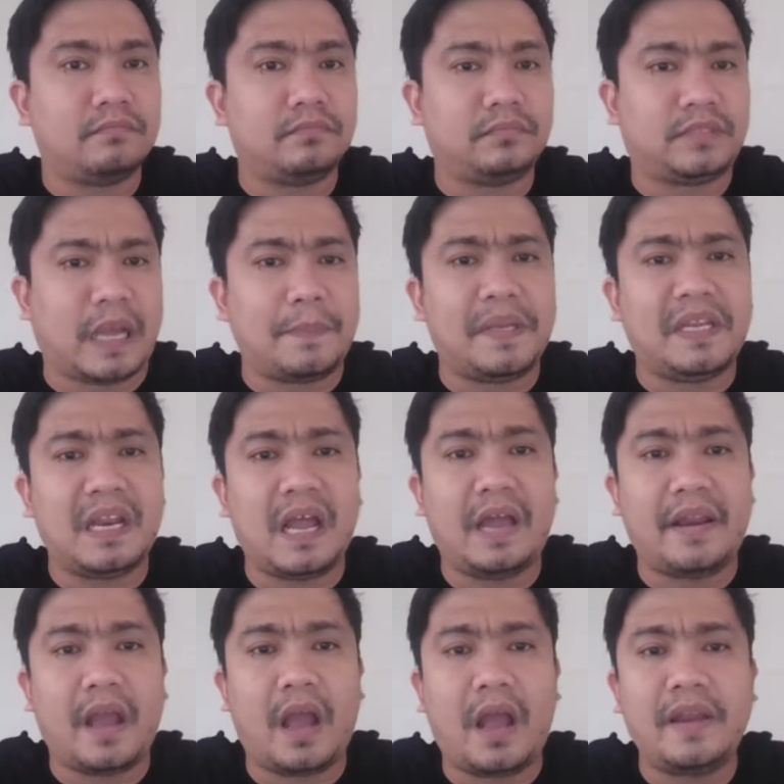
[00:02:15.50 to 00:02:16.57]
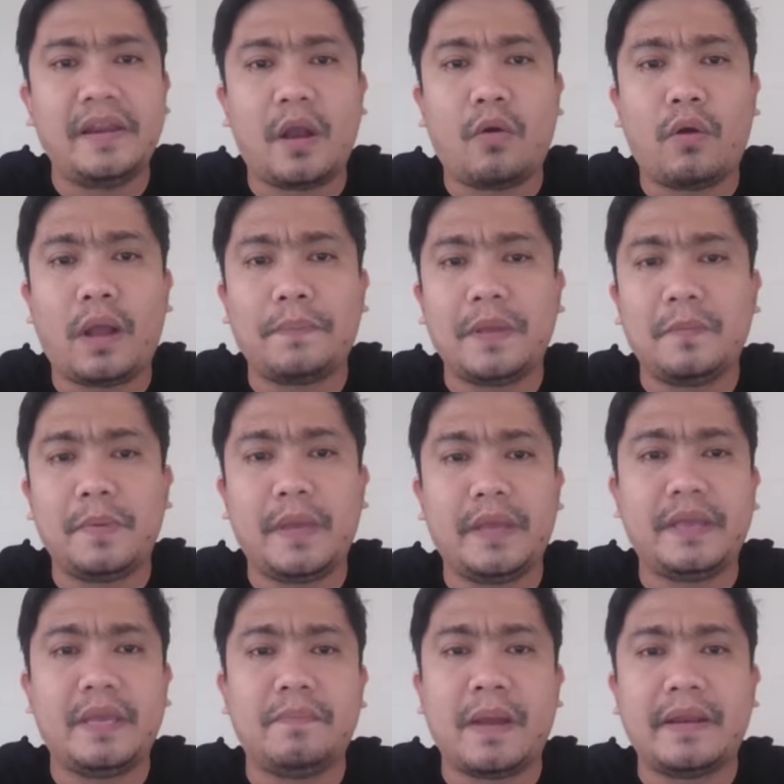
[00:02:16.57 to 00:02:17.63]
sabi nila na ay nako kabibig
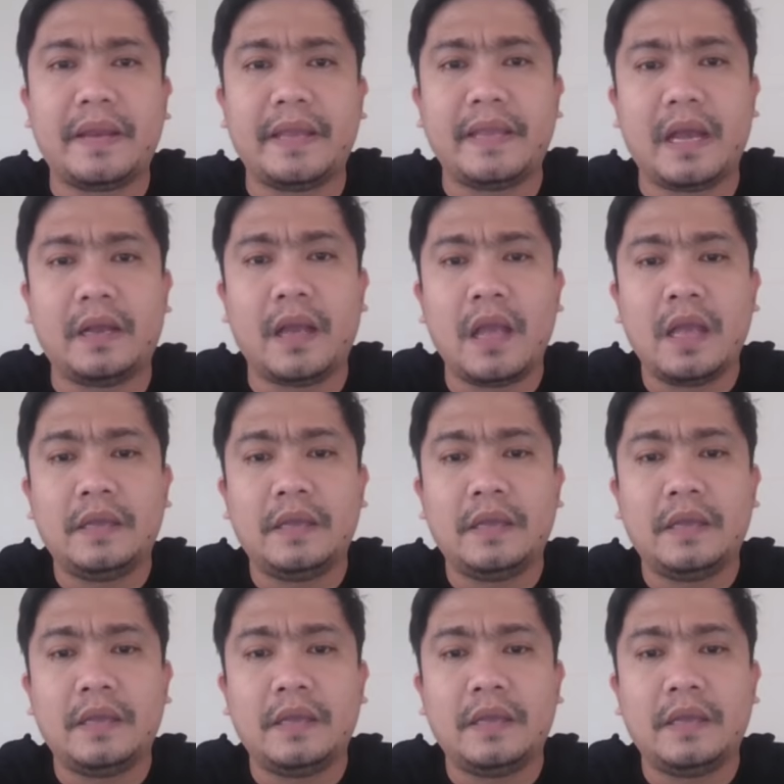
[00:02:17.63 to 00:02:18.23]
iba na yang